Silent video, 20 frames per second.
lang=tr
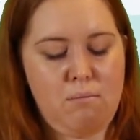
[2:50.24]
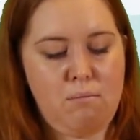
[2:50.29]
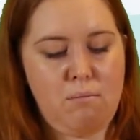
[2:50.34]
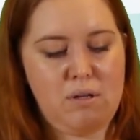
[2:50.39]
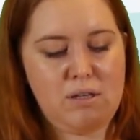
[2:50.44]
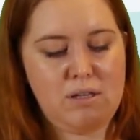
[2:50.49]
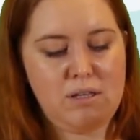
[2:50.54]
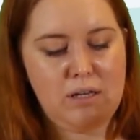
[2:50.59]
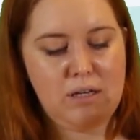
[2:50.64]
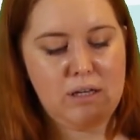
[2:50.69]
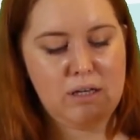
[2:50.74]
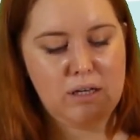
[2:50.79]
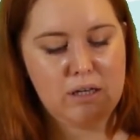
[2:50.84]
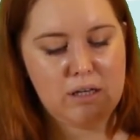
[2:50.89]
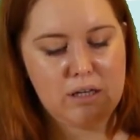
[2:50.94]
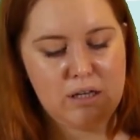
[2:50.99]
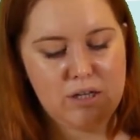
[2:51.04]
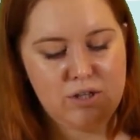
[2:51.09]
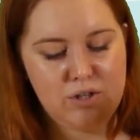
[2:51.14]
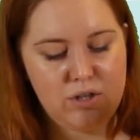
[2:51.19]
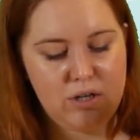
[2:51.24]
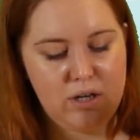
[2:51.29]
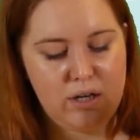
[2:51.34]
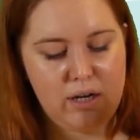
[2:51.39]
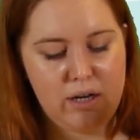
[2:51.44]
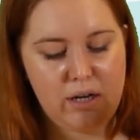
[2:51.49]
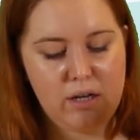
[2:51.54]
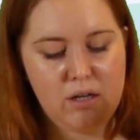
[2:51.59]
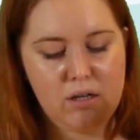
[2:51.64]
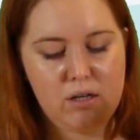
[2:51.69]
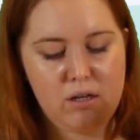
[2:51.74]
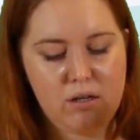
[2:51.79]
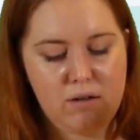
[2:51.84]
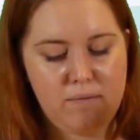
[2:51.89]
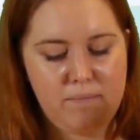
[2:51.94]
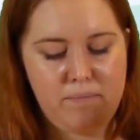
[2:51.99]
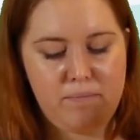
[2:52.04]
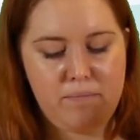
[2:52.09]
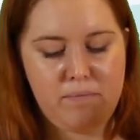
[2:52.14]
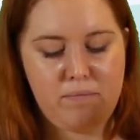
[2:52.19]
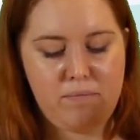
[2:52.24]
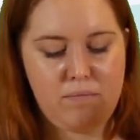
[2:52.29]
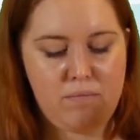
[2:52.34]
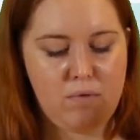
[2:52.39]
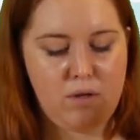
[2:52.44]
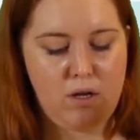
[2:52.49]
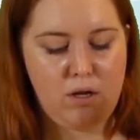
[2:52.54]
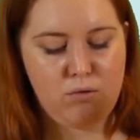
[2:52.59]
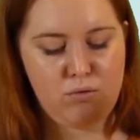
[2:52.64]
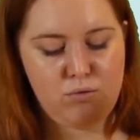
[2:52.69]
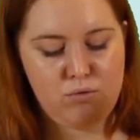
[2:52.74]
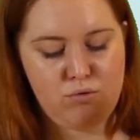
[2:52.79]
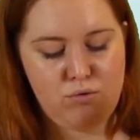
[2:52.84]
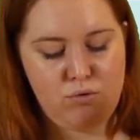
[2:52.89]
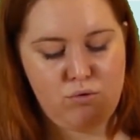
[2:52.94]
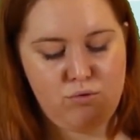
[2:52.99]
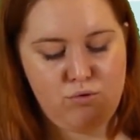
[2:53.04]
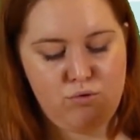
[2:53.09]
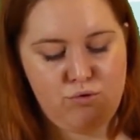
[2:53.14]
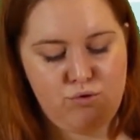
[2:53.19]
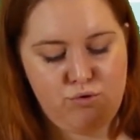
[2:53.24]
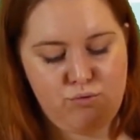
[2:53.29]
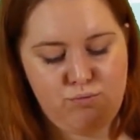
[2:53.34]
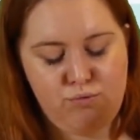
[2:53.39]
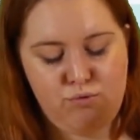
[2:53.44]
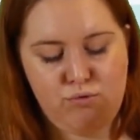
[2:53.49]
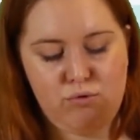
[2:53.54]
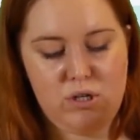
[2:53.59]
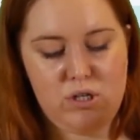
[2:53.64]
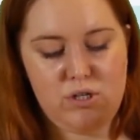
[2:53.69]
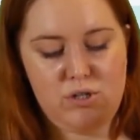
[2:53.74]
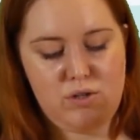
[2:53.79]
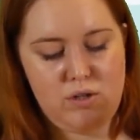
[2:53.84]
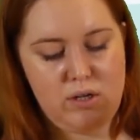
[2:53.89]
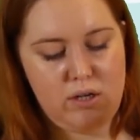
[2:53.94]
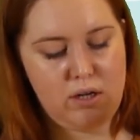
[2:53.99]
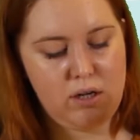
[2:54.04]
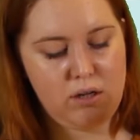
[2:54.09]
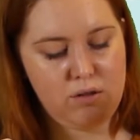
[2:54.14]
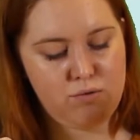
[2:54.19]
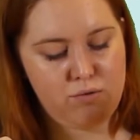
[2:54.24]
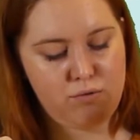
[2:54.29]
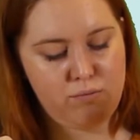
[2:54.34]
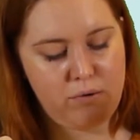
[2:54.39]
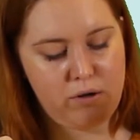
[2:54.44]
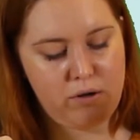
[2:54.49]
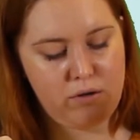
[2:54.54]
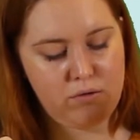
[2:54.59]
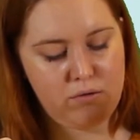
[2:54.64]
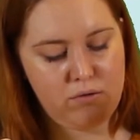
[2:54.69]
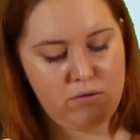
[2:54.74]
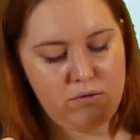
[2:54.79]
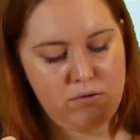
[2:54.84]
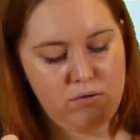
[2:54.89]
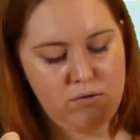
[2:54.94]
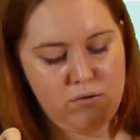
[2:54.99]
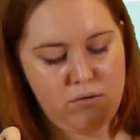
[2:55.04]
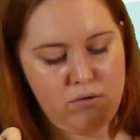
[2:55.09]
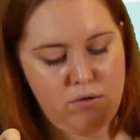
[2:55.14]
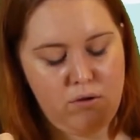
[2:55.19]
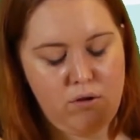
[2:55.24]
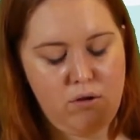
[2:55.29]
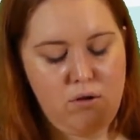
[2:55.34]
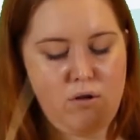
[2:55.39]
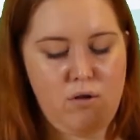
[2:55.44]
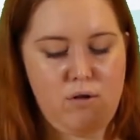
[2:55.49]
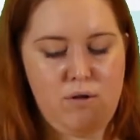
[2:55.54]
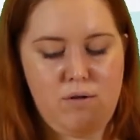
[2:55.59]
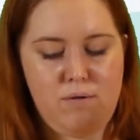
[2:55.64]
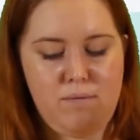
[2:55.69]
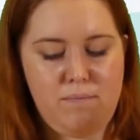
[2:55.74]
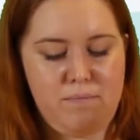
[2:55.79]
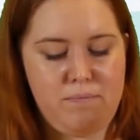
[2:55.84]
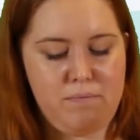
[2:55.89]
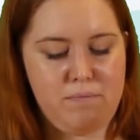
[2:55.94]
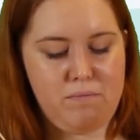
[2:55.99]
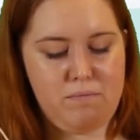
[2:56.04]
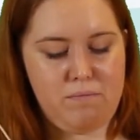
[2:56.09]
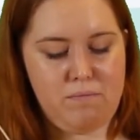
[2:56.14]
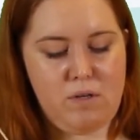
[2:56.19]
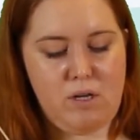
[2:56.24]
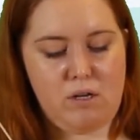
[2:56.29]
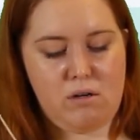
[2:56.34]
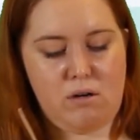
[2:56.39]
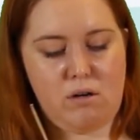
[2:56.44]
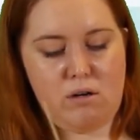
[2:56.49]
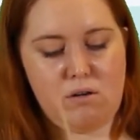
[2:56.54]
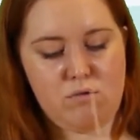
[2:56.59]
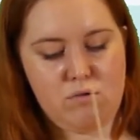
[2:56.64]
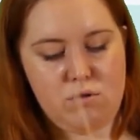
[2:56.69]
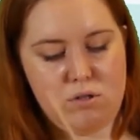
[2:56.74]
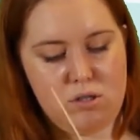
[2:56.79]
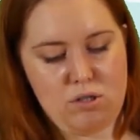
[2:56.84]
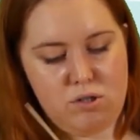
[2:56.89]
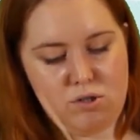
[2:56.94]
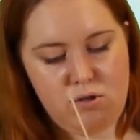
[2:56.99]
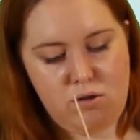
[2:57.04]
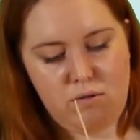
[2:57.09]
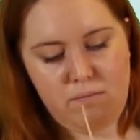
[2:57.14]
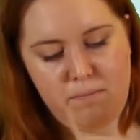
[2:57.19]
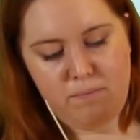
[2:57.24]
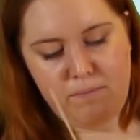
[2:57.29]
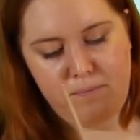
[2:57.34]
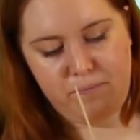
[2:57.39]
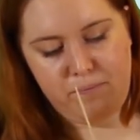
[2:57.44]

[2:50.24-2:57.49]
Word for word: metali geçirerek daha doğrusu önce çubuğu geçirerek çok pardon Tekrar göstereceğim.